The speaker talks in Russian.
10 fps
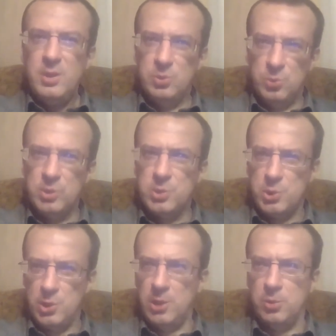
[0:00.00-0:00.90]
ну и, к
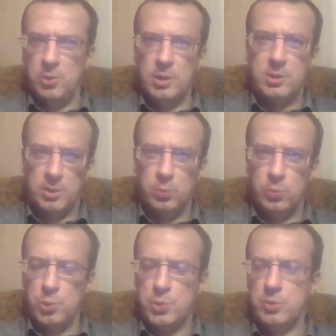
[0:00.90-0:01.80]
сожалению, некоторые
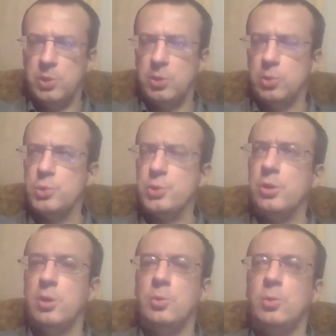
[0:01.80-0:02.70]
бушевские тоже не
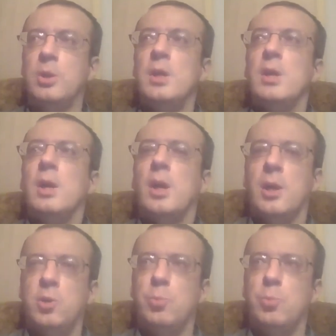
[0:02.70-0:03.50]
радуют, они